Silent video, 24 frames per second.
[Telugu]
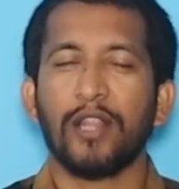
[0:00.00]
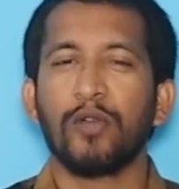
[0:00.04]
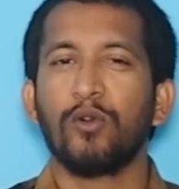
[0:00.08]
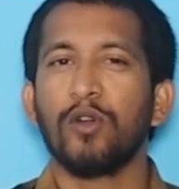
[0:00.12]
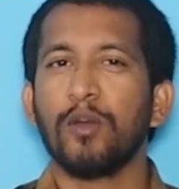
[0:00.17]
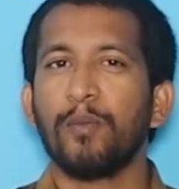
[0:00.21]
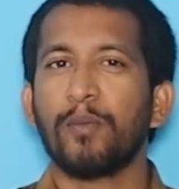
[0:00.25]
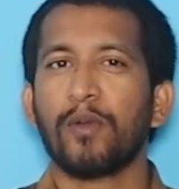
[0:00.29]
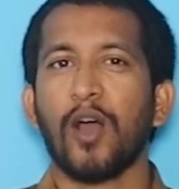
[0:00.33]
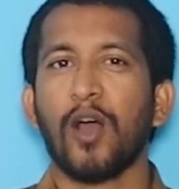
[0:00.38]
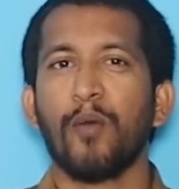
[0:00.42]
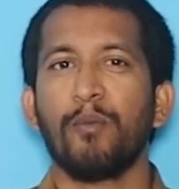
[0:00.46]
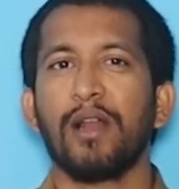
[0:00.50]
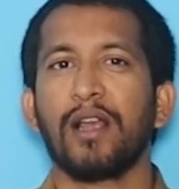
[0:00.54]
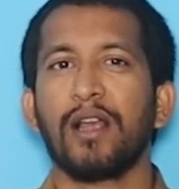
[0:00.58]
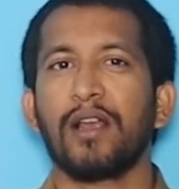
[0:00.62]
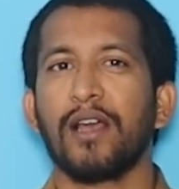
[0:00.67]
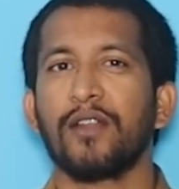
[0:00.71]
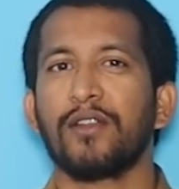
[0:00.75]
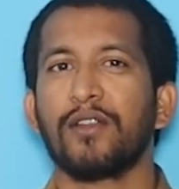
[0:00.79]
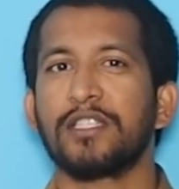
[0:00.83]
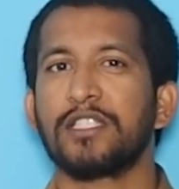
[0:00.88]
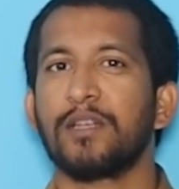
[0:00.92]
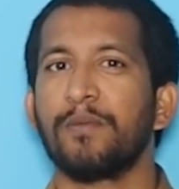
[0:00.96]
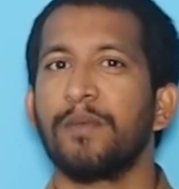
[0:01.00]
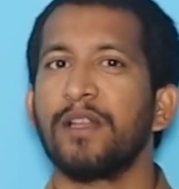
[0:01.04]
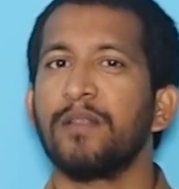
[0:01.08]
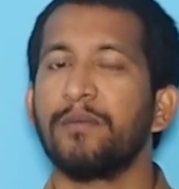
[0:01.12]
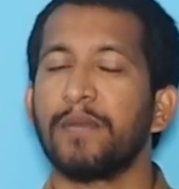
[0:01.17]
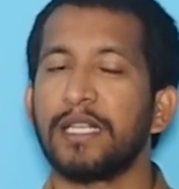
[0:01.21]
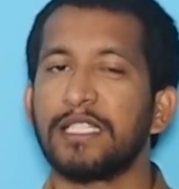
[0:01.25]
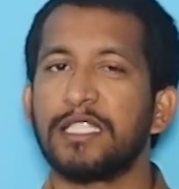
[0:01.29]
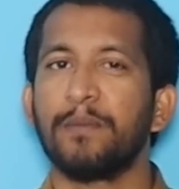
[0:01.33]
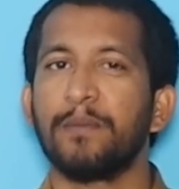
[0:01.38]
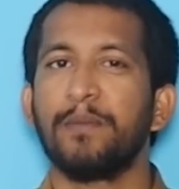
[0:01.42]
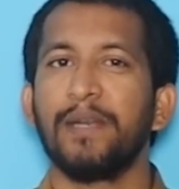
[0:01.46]
అది కూడా ప్రాబ్లం కాదు రిషబ్ పంత్
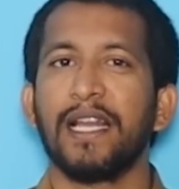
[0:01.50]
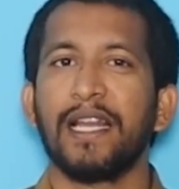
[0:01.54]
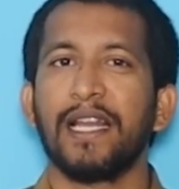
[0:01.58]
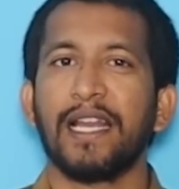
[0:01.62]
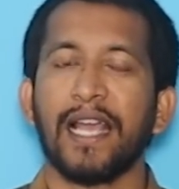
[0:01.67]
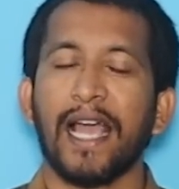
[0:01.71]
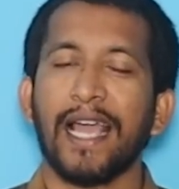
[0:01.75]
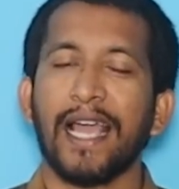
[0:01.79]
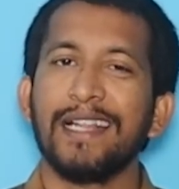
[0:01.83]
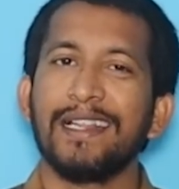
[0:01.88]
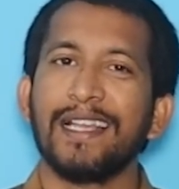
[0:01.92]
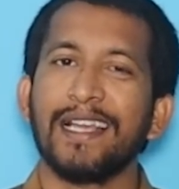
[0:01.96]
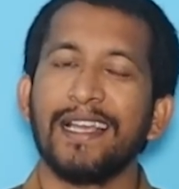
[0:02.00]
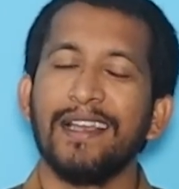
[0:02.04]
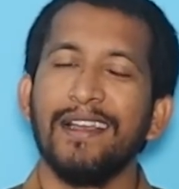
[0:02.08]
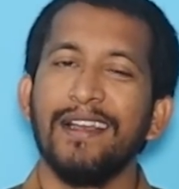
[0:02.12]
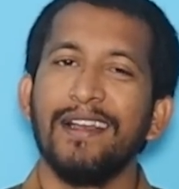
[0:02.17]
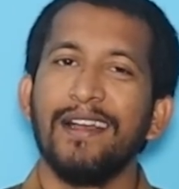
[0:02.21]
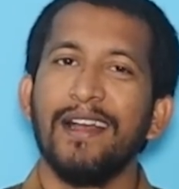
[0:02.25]
మంచి ప్లేయరే అయితే